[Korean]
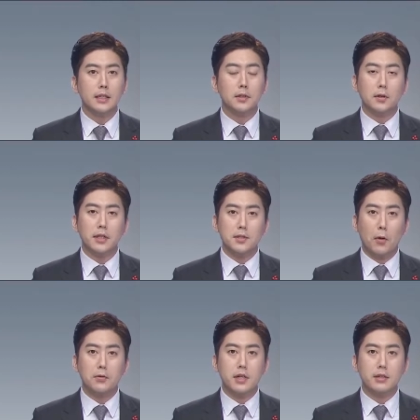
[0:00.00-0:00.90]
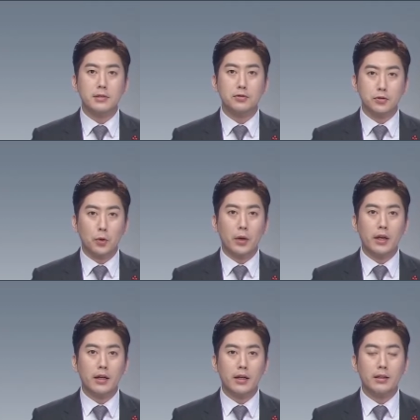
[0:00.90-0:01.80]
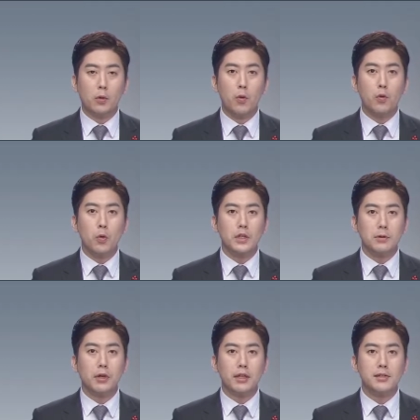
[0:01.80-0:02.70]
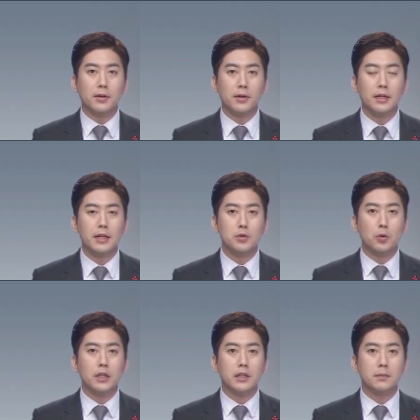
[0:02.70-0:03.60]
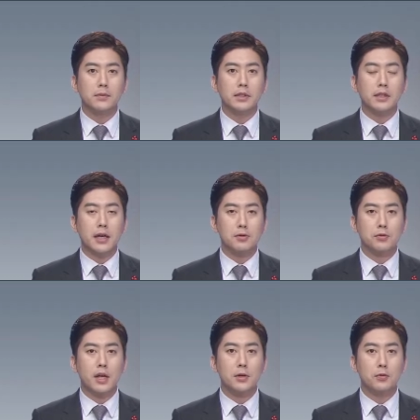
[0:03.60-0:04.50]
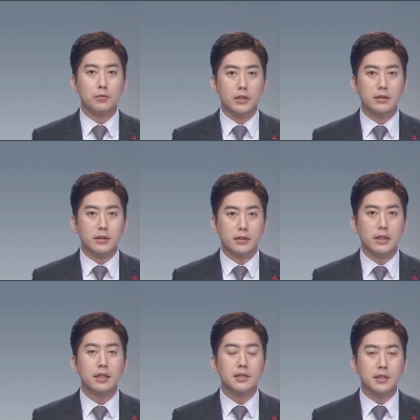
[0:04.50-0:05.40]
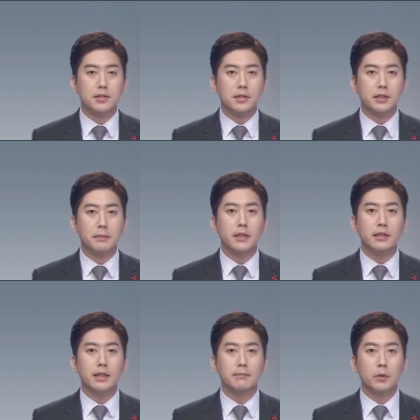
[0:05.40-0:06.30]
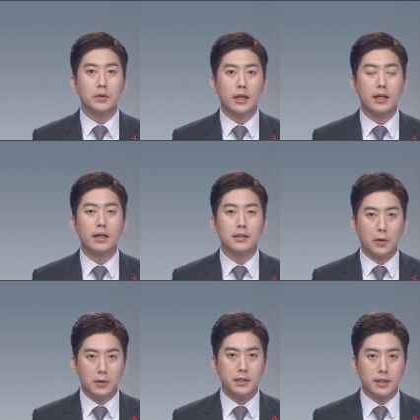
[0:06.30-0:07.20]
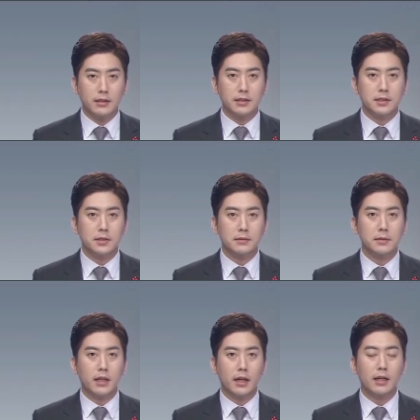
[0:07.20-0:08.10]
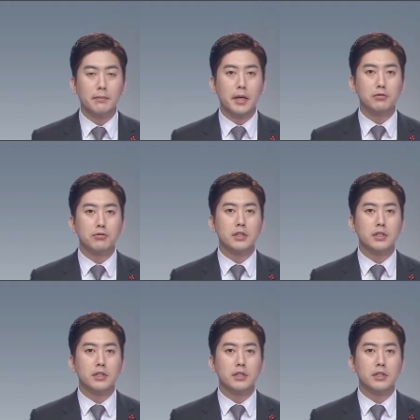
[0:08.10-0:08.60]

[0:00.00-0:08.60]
그런데 정책을 주도해야 할 공공기관에서 종이컵 등이 계속 사용되는 등 실천이 민간보다 더디다는 지적입니다. 배은주